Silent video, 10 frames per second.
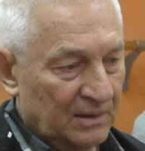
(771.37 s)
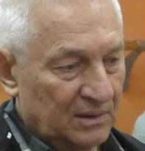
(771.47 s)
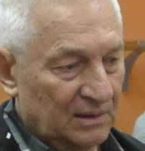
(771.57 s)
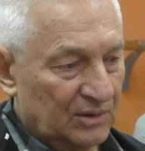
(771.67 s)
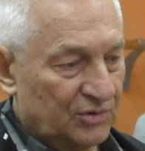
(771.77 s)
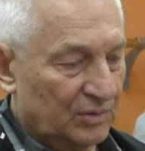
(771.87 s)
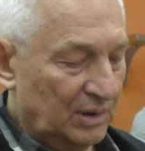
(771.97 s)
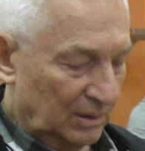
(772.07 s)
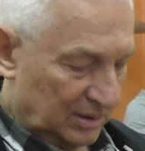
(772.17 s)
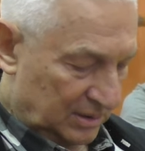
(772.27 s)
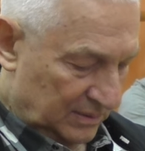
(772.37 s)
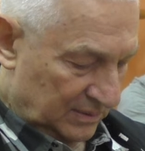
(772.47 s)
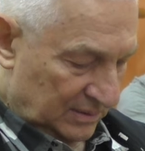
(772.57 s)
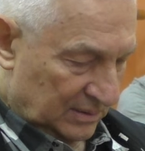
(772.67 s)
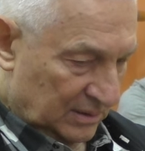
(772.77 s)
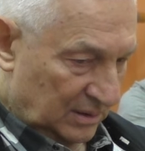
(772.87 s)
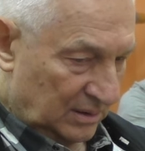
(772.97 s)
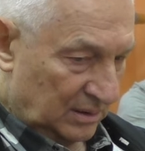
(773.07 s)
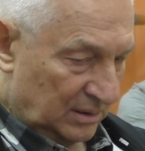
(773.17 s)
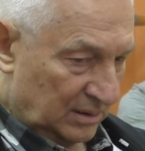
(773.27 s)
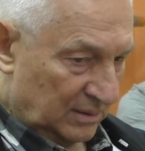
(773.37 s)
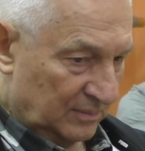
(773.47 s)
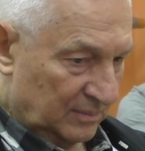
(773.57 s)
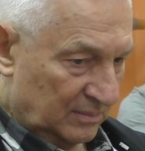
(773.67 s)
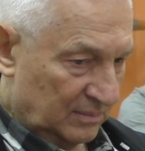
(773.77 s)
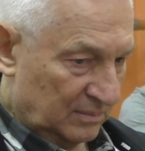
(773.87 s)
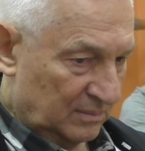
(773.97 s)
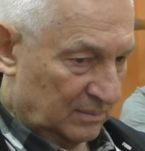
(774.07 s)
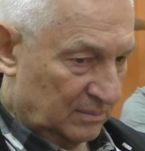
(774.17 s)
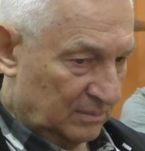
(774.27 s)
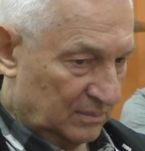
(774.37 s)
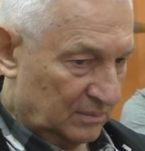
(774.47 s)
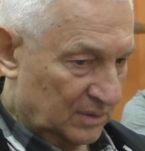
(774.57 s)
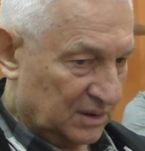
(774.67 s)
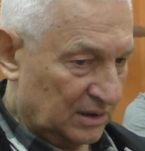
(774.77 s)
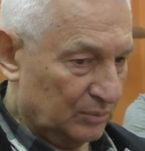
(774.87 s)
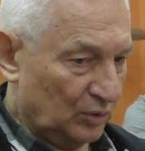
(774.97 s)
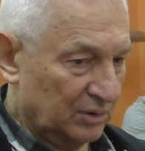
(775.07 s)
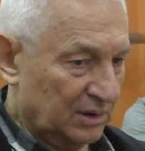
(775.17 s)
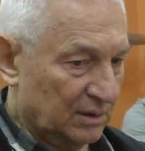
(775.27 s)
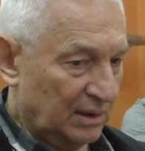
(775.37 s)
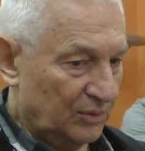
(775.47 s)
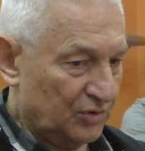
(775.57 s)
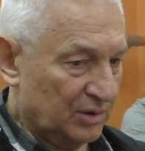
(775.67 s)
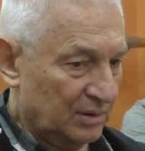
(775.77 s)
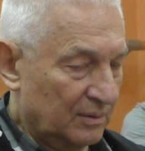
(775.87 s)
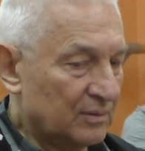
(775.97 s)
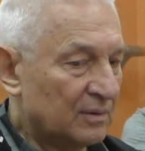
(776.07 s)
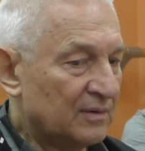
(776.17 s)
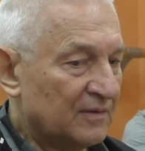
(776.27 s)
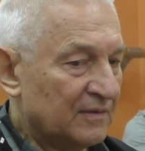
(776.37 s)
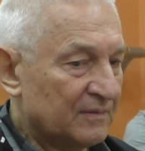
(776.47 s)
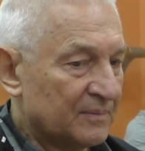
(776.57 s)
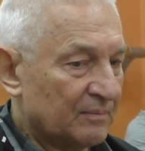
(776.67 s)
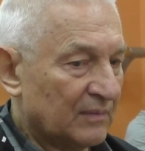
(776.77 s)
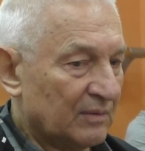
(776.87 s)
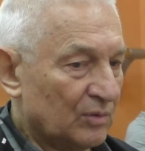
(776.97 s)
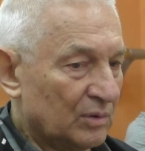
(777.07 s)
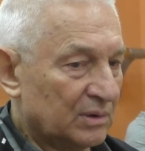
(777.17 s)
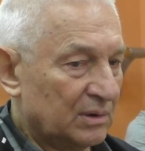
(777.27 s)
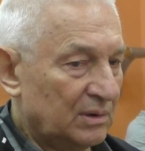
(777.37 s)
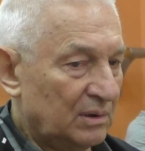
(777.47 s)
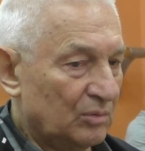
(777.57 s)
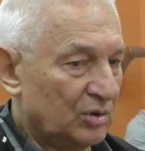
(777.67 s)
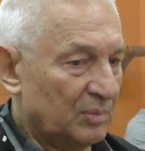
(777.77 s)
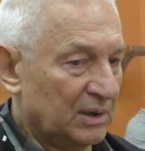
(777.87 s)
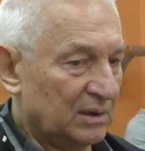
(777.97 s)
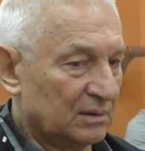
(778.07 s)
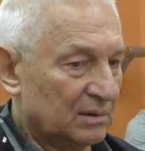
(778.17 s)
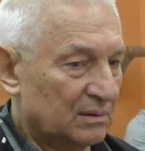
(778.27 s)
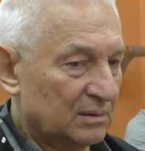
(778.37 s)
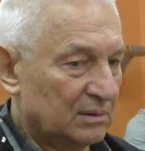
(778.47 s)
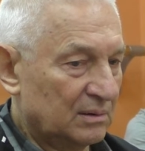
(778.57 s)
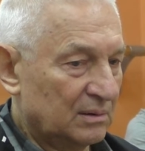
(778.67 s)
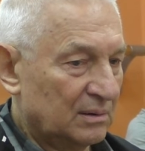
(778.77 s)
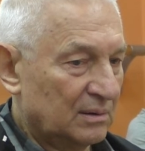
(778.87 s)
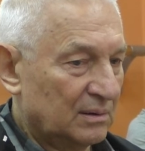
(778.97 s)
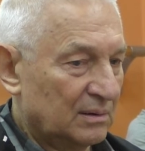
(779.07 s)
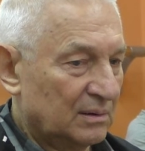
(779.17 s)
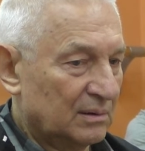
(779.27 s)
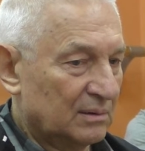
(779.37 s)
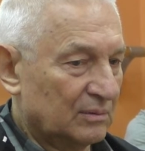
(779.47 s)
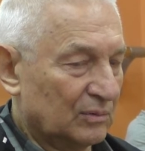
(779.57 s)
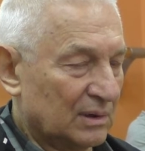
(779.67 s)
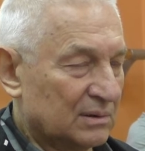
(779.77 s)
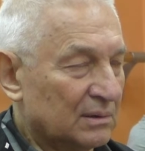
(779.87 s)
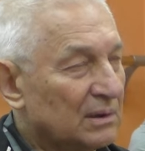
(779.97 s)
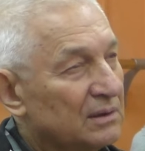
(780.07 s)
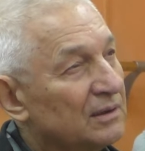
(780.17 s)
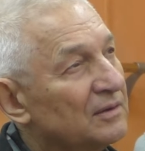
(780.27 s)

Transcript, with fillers: тебе надо что делать, и, скажем, долго долгоиграющая вот, и у тебя нет, ну как сказать,